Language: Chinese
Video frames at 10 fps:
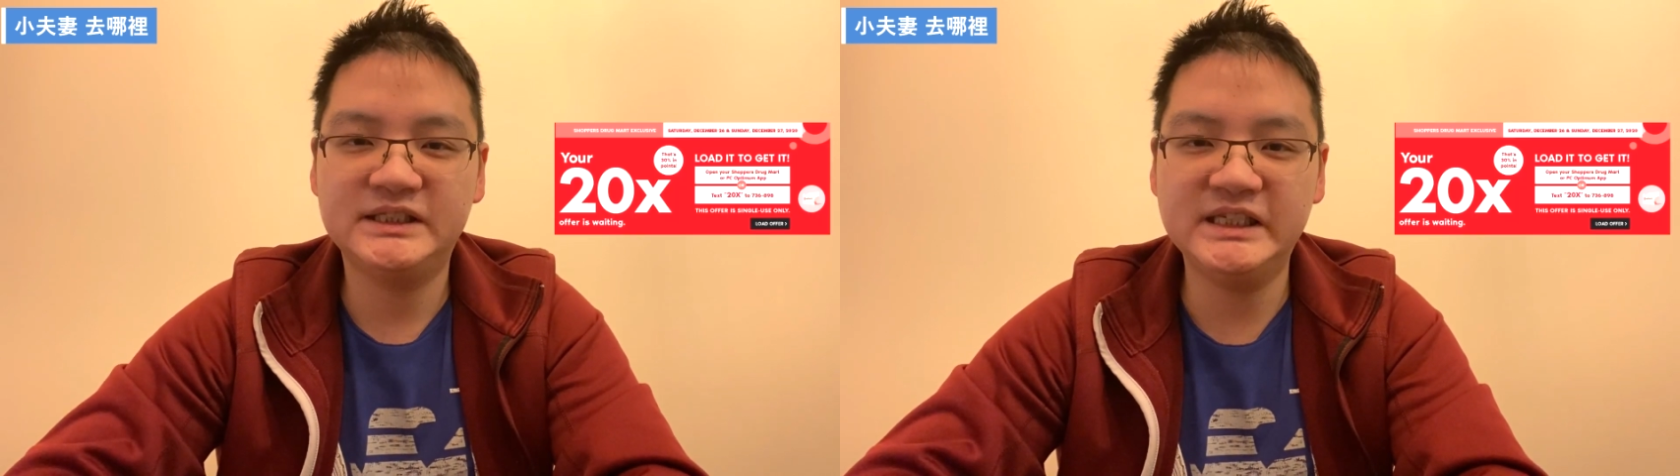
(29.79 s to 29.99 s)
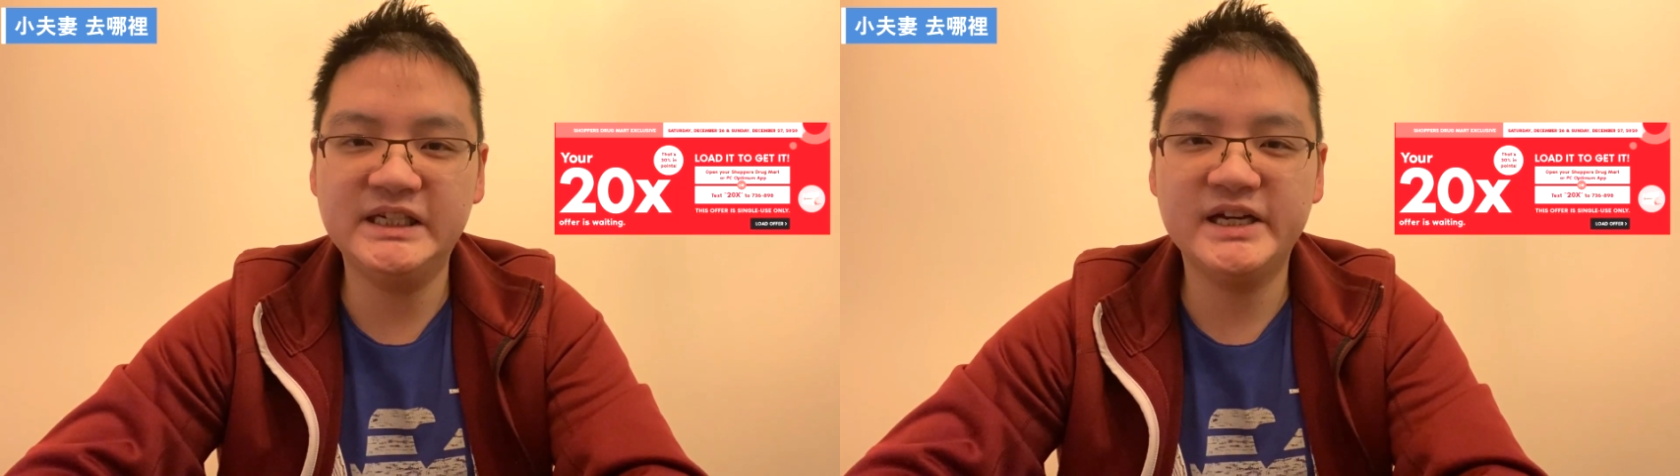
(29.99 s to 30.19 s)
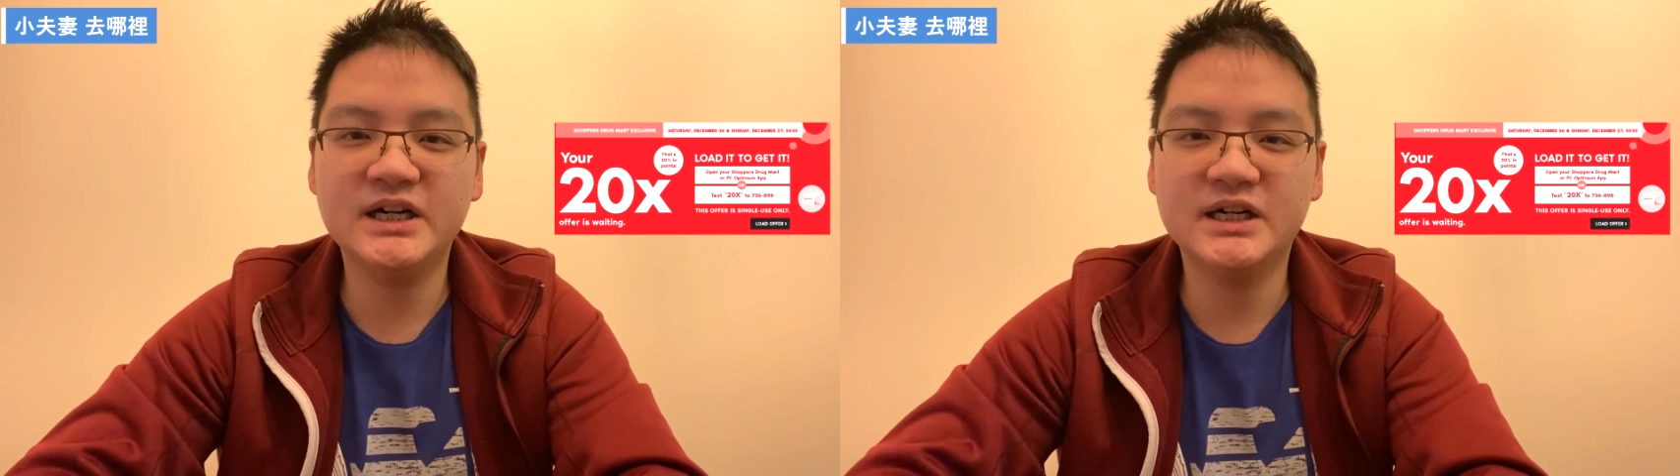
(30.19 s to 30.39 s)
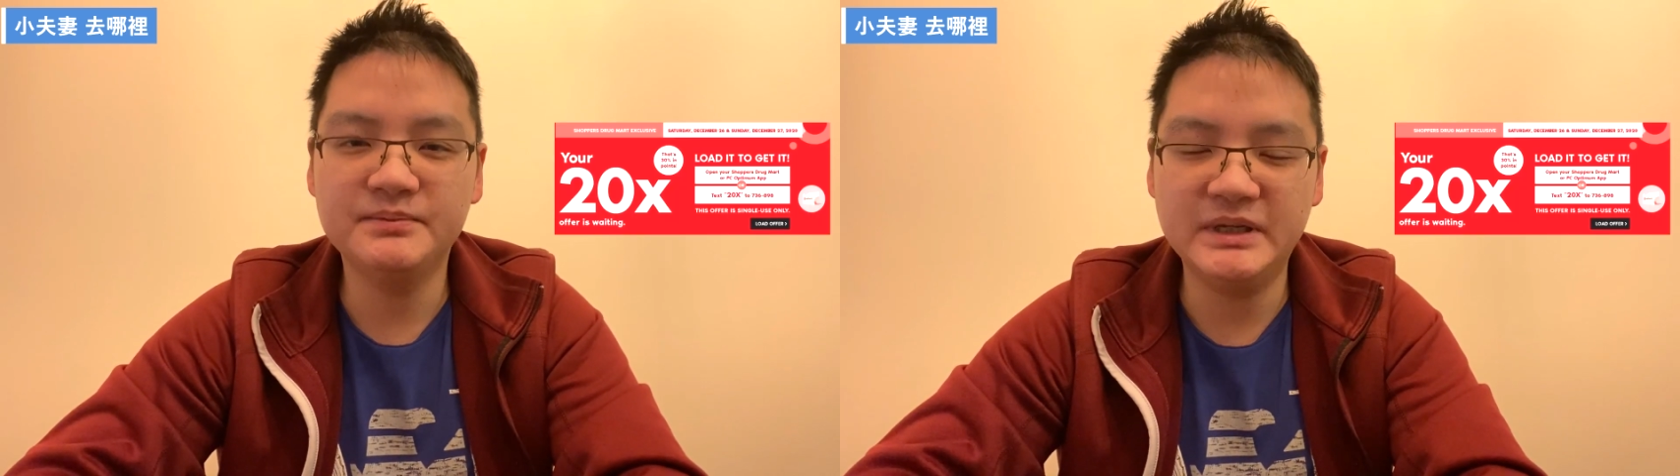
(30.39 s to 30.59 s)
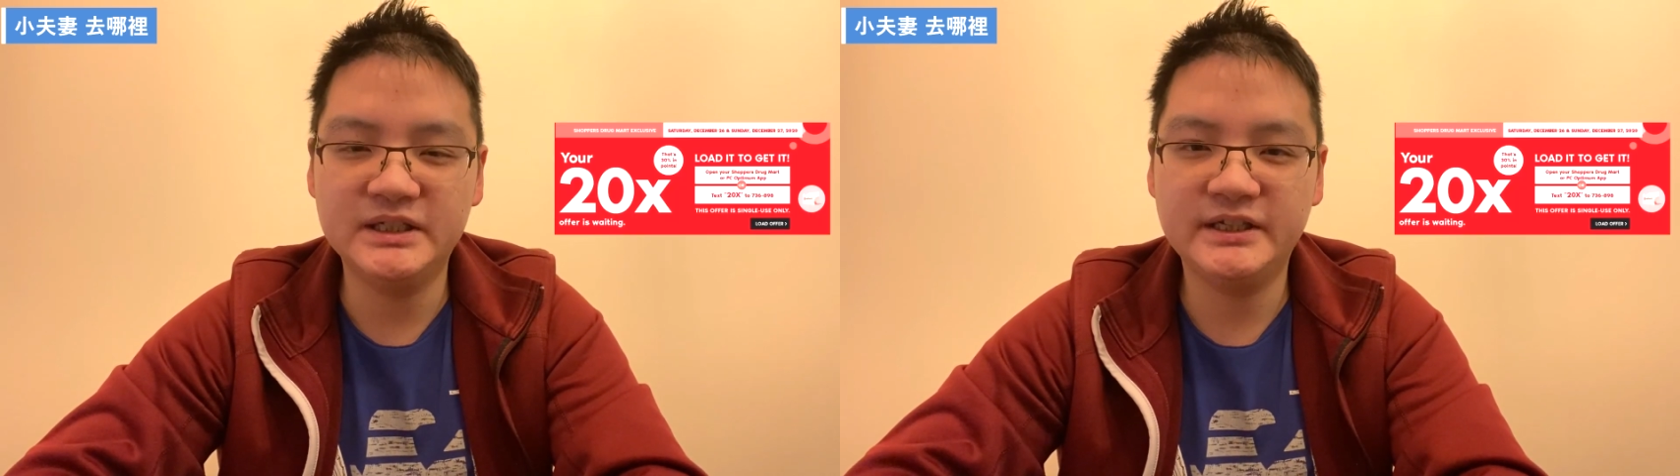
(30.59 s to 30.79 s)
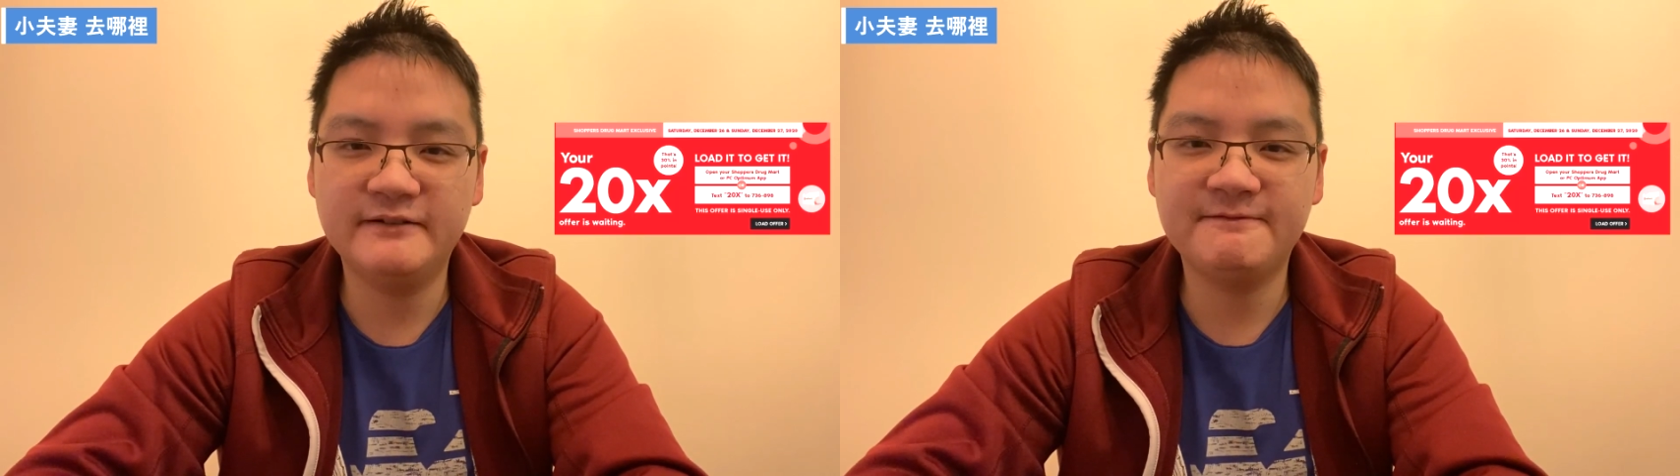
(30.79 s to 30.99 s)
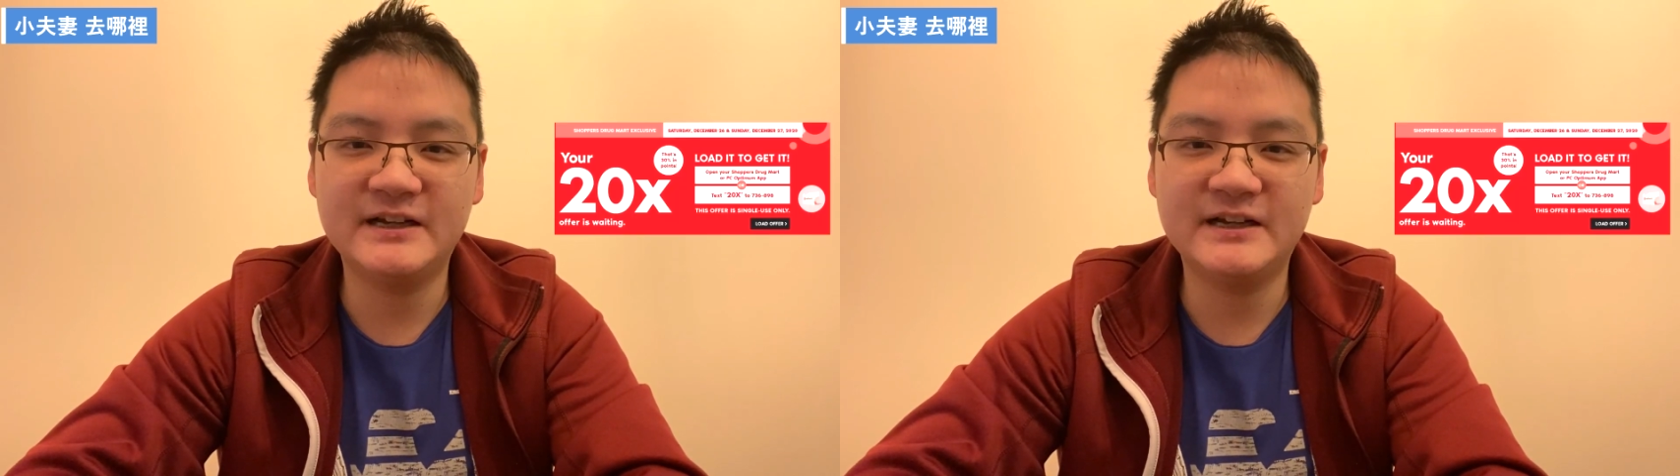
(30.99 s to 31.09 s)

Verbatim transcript: 今天和明天，